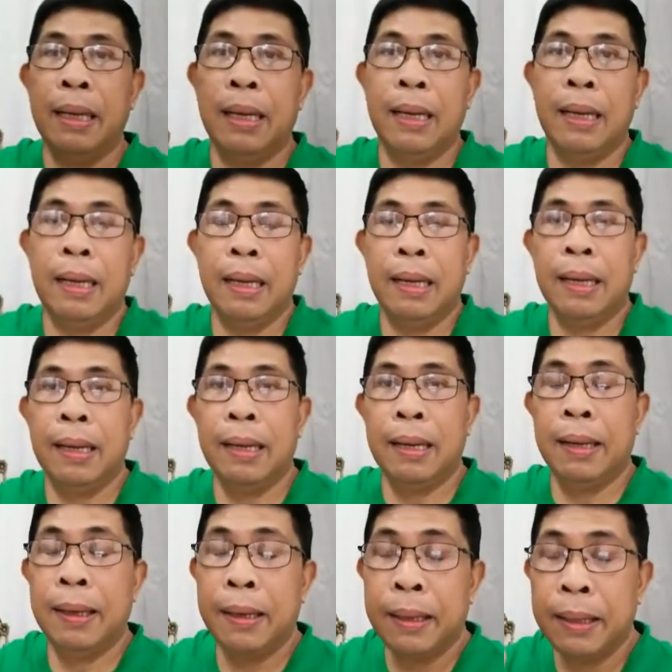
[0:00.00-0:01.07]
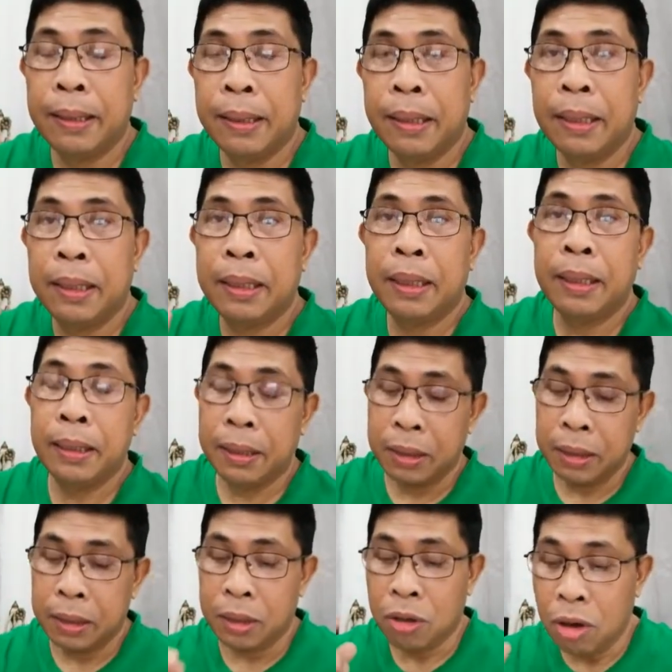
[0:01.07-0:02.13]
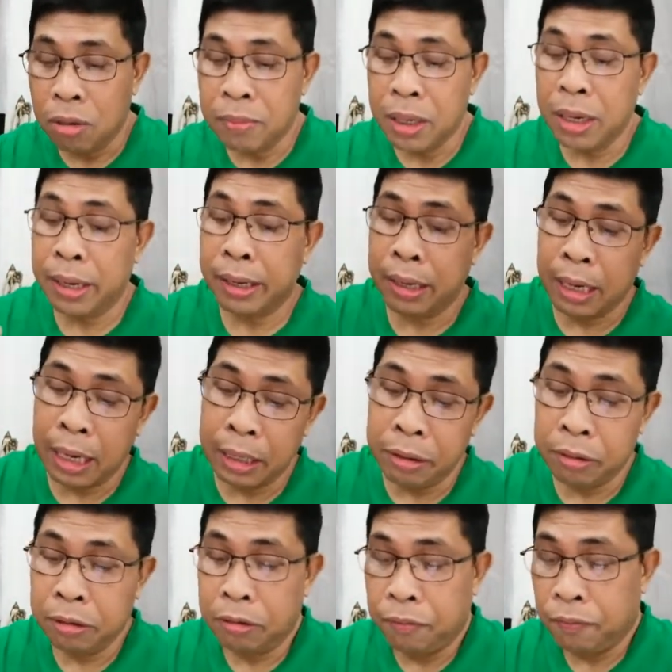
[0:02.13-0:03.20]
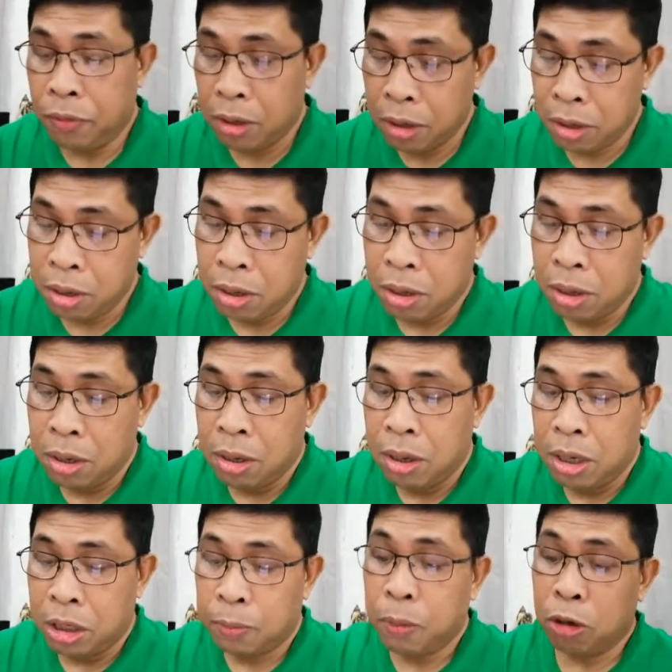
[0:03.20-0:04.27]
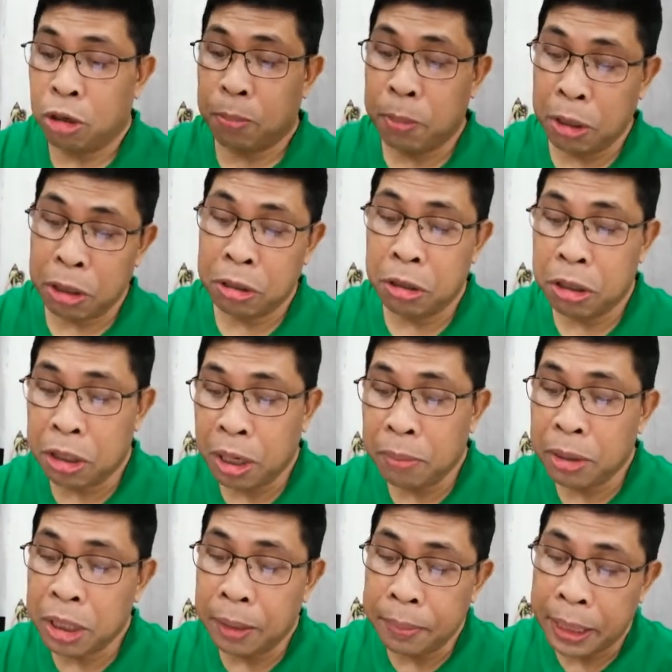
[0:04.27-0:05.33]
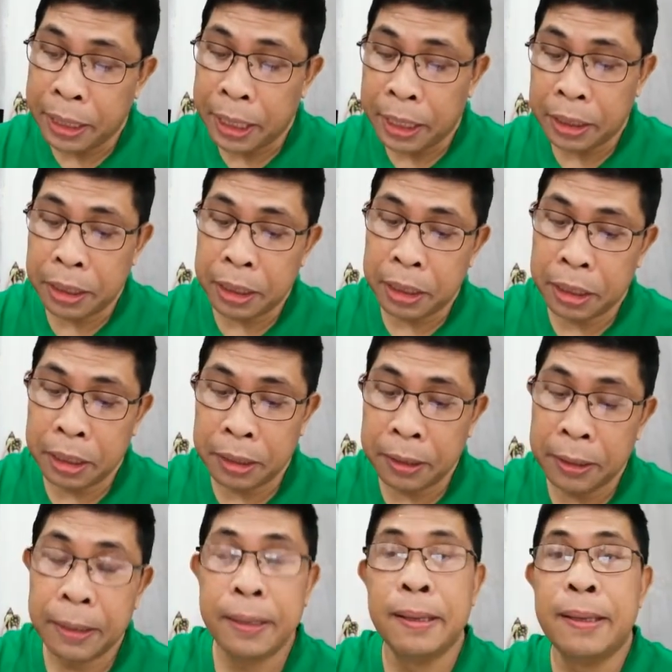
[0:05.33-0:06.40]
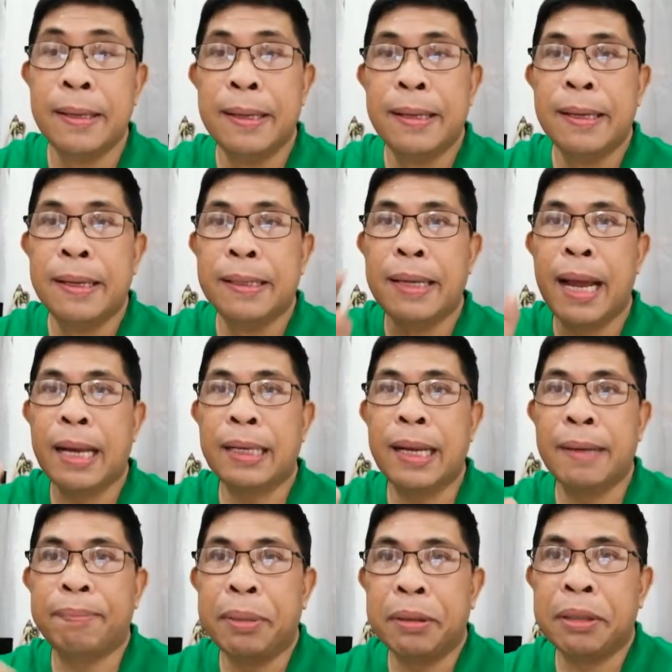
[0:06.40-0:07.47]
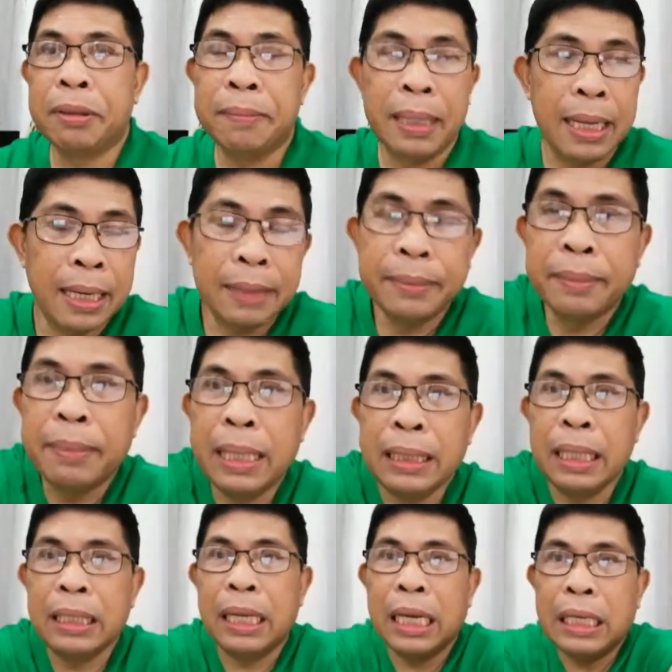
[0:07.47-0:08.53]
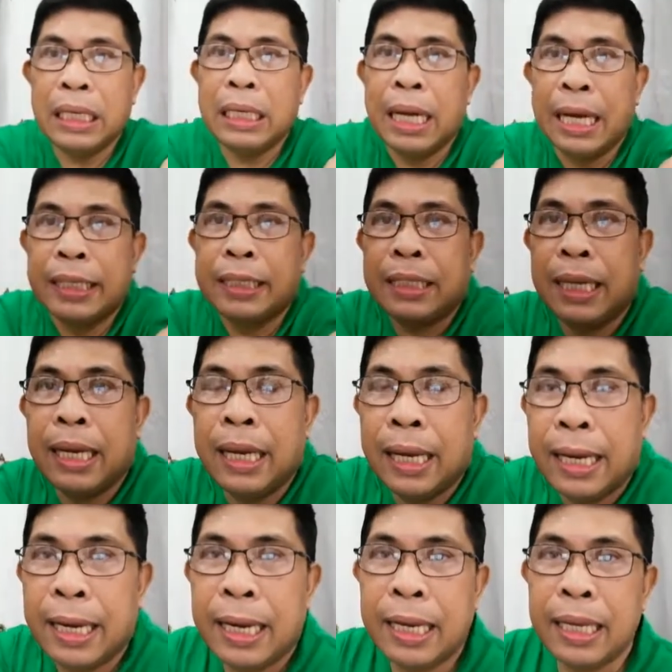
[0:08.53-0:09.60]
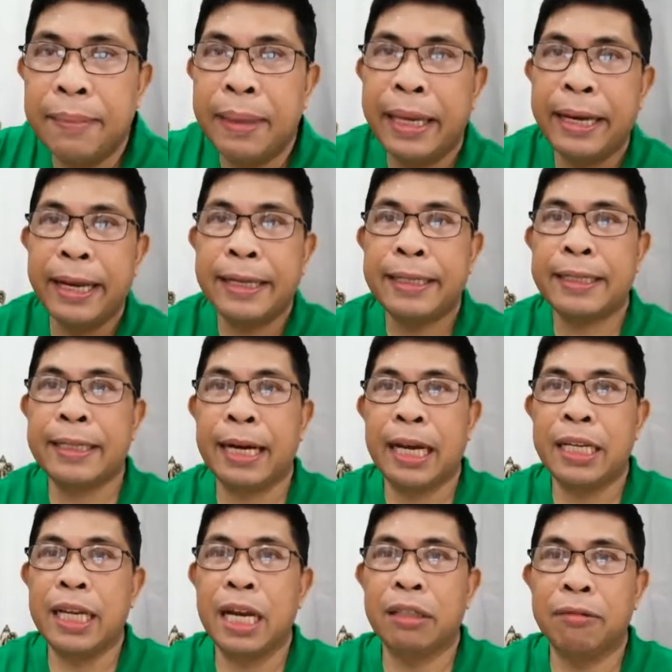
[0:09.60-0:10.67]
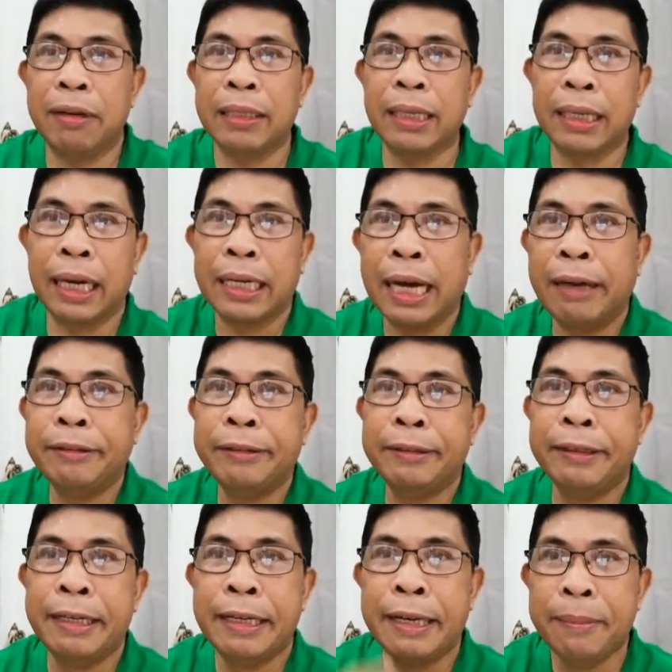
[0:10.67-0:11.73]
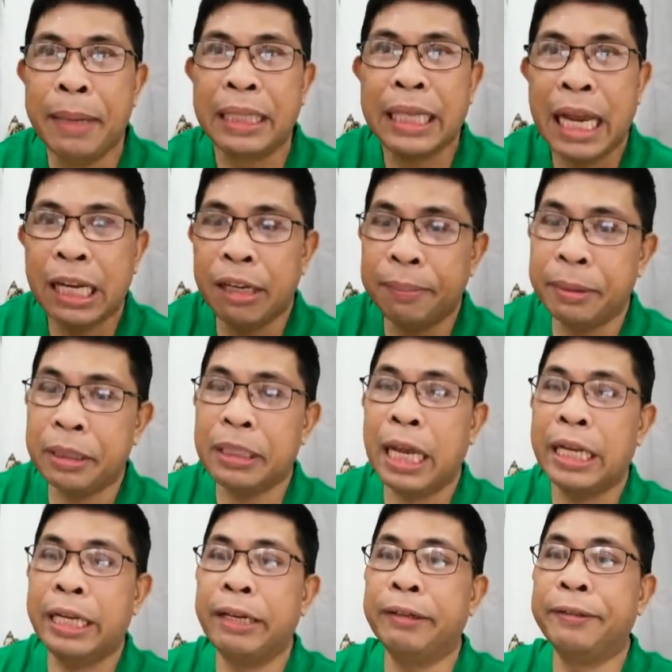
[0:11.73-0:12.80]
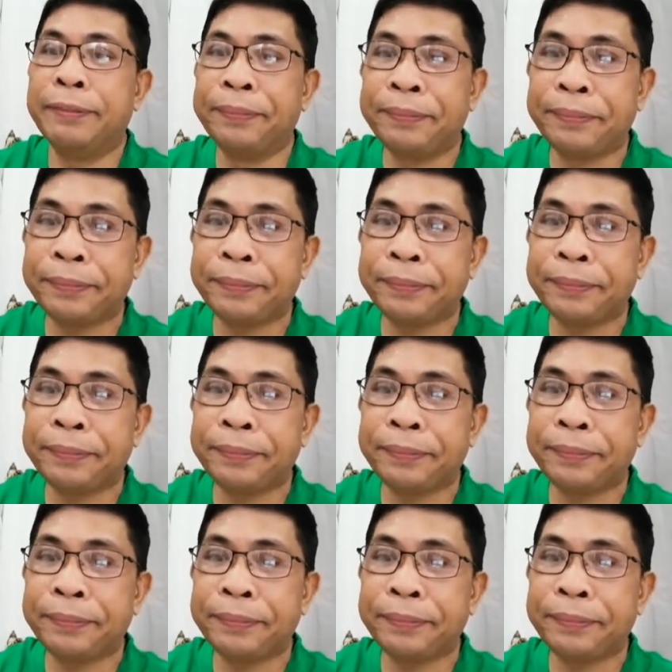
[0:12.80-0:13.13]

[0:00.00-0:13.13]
uh, Comelec ano spokesperson James Jimenez nag-post mga kababayan kanina si Jimenez sa kanyang Twitter account. Basahin ko po sa inyo.